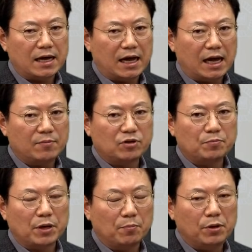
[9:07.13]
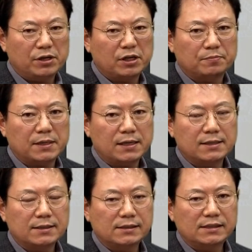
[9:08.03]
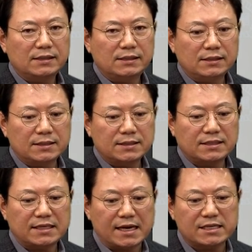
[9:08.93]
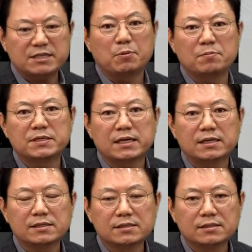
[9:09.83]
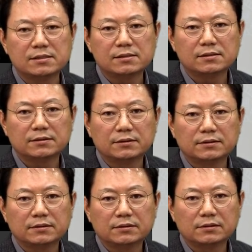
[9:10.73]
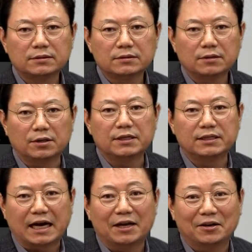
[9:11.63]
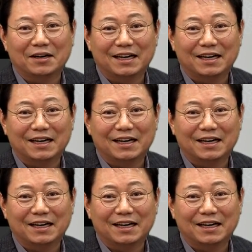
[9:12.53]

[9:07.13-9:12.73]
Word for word: 아무런 변별력이 없다. 이런 싸가지 보험사 어딜까요?